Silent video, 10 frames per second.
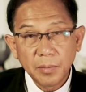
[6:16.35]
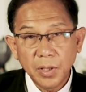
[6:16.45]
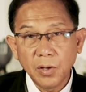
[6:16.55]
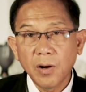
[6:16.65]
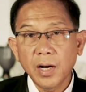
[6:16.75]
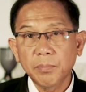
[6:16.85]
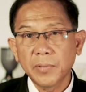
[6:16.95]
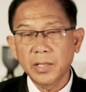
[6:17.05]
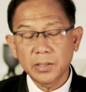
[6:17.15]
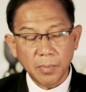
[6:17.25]
พี่น้องครับ
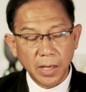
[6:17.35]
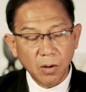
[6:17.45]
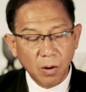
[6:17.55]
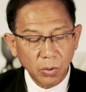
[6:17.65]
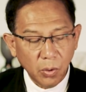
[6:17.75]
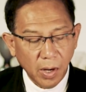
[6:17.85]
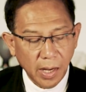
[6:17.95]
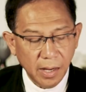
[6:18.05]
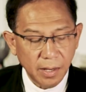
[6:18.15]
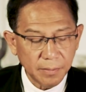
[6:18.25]
ในสมัยของโน
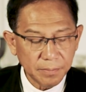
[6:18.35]
อา